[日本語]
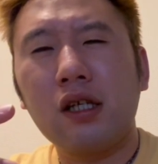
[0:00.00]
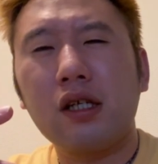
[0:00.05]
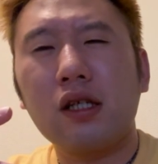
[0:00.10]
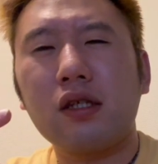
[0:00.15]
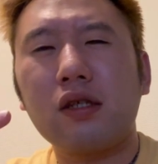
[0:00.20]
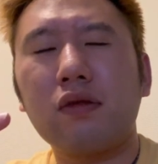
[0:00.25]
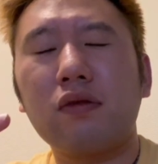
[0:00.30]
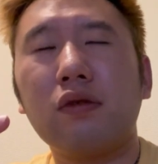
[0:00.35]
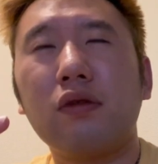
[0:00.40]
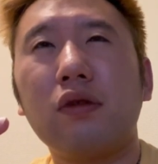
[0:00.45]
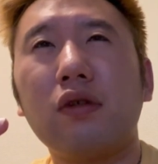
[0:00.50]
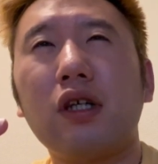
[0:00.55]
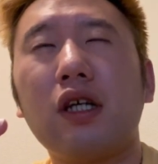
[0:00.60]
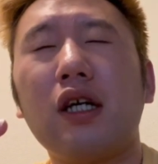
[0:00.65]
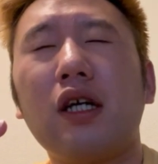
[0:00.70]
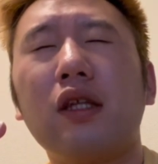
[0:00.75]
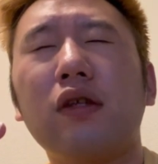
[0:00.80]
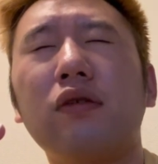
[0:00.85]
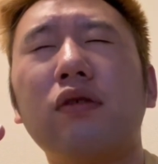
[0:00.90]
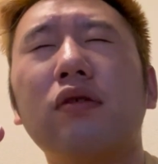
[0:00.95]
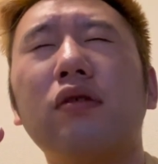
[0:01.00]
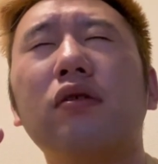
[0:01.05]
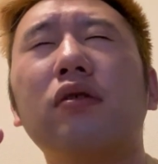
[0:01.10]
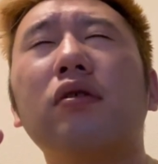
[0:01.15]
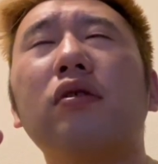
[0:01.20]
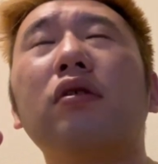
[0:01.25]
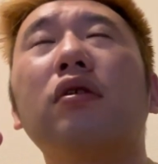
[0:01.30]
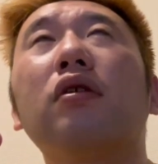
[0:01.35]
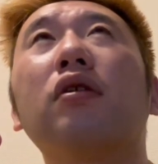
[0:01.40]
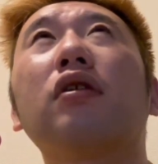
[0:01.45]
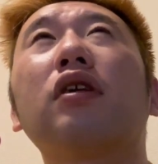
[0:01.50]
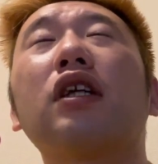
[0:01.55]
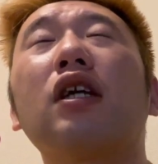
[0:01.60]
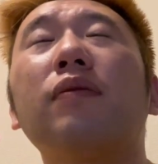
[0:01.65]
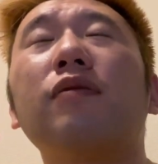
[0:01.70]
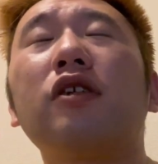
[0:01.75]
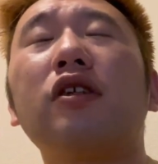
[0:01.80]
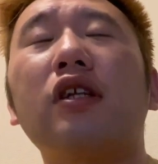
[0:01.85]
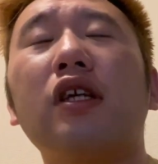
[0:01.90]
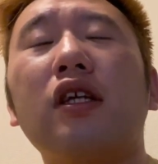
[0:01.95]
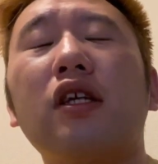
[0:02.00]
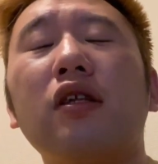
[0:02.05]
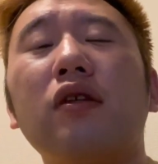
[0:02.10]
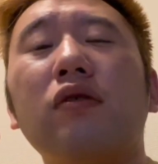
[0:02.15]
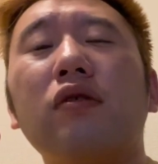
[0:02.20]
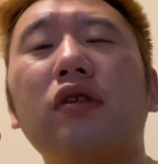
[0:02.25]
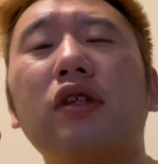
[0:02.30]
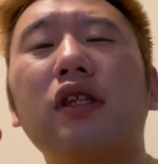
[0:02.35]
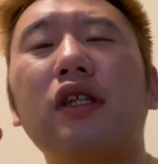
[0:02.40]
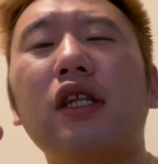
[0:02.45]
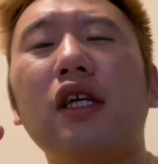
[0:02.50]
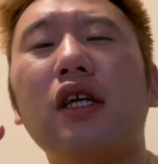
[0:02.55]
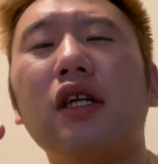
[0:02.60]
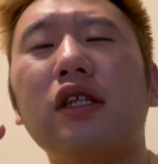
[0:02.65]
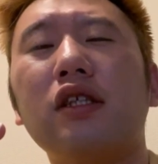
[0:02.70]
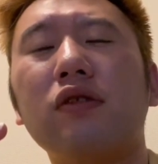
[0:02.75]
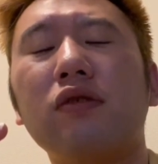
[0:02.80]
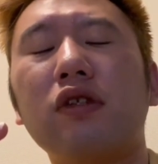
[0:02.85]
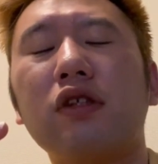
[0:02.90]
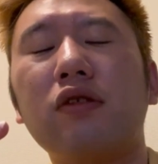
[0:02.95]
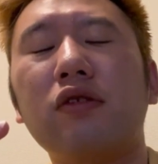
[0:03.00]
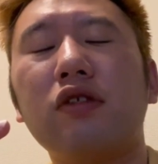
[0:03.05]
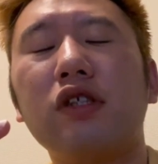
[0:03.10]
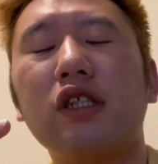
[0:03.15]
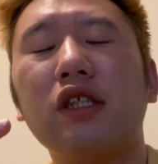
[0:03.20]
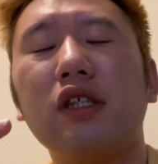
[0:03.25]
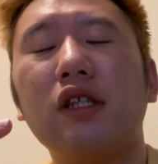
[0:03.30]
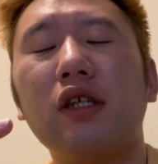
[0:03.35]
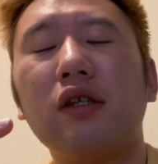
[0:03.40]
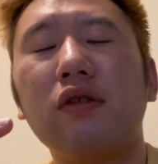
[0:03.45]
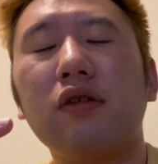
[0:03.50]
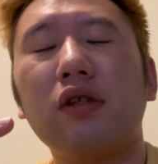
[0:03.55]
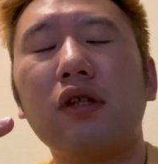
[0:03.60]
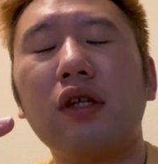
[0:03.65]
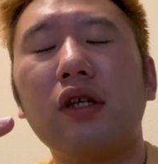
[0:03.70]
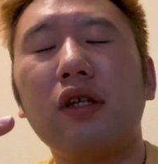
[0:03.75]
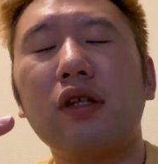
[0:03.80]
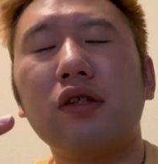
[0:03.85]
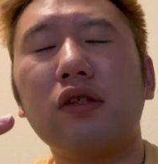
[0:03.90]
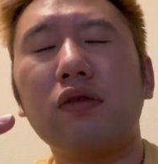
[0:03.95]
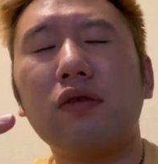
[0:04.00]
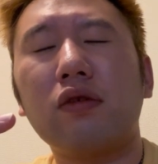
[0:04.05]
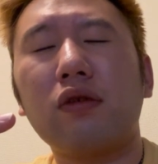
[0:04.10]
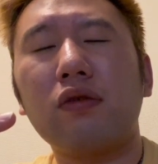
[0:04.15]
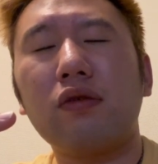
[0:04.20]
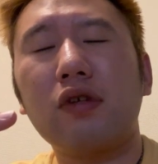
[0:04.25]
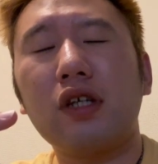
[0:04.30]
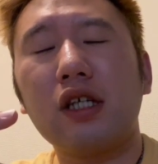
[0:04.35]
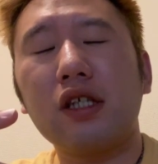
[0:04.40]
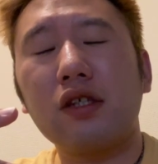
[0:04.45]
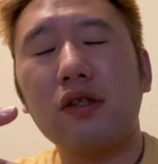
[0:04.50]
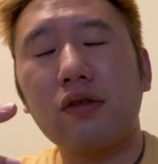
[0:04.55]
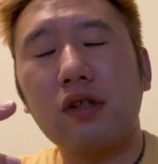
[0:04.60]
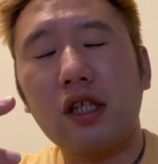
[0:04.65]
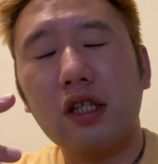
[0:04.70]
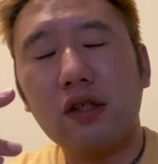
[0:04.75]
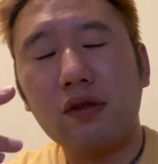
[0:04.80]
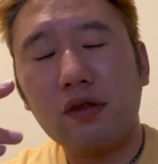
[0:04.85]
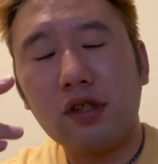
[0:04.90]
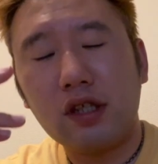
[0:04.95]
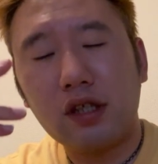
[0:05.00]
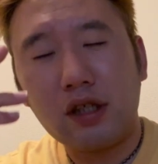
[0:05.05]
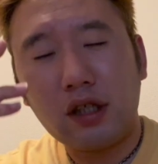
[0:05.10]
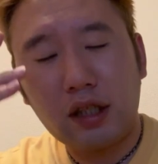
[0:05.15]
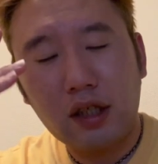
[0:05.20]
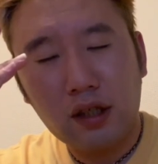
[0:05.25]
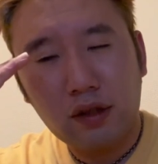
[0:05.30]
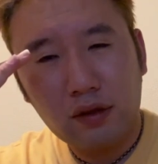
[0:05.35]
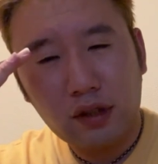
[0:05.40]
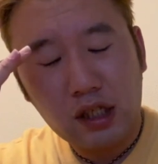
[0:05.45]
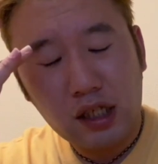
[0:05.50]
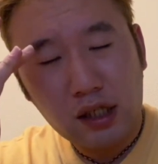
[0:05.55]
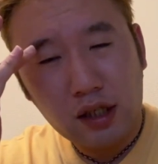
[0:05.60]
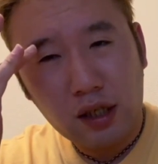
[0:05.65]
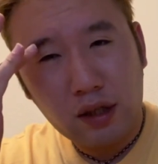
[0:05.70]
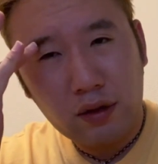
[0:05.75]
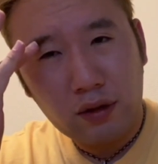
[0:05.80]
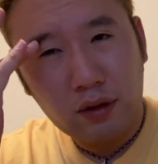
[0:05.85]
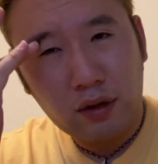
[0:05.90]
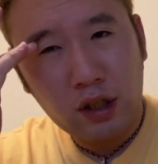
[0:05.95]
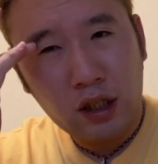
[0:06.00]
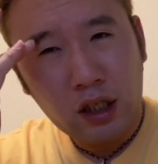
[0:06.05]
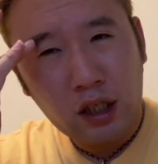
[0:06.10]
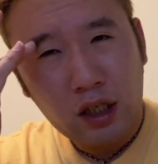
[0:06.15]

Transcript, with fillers: その、あのギャンブル歴によって非常に苦しんでいる状況が10年以上続いているんですけど、